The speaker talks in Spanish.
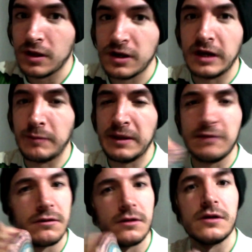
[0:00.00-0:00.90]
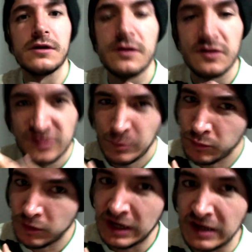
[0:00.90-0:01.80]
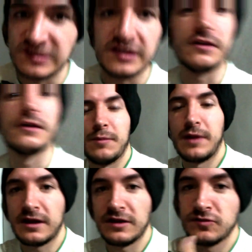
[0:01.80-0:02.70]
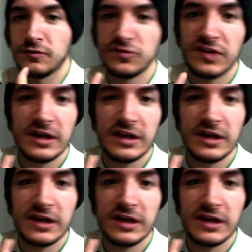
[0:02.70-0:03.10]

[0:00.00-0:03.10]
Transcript: creepy, se podría decir. Para que esto no sea